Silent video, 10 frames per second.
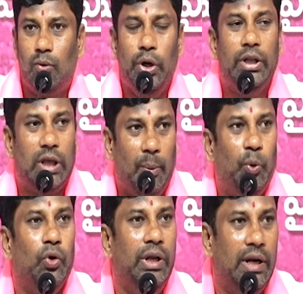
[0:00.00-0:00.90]
కొన్ని
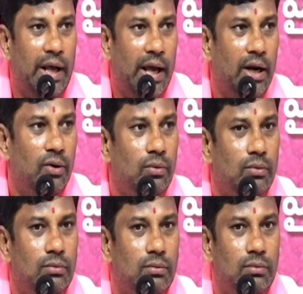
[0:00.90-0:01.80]
తప్పుడు నిర్ణయాలను
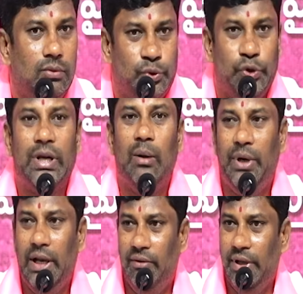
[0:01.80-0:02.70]
సోషల్
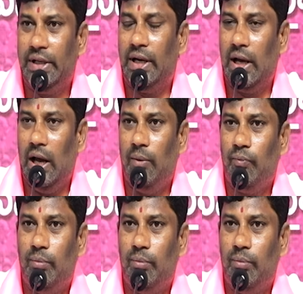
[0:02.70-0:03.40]
మీడియా వేదికగా